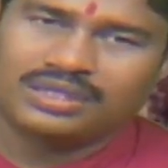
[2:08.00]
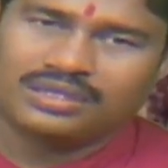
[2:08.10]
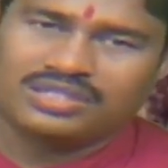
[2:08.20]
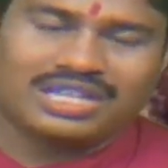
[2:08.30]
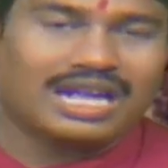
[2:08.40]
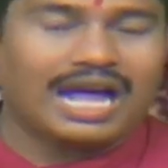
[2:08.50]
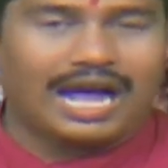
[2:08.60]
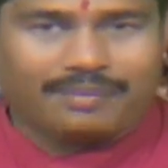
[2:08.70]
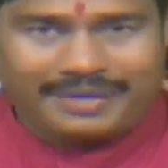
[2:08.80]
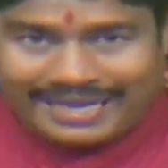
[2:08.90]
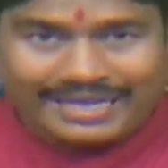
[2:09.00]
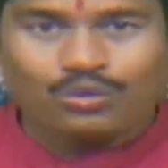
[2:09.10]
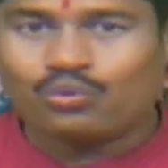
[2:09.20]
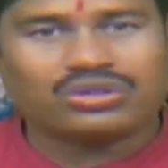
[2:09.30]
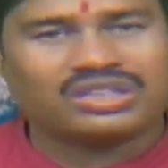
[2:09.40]
যারা আবেগে
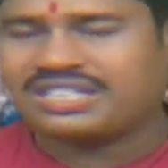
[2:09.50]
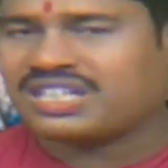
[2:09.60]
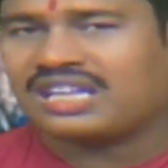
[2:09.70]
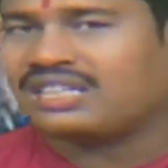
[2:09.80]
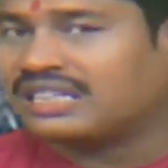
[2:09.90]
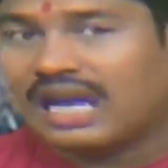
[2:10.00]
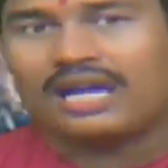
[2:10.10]
উঠতে চান না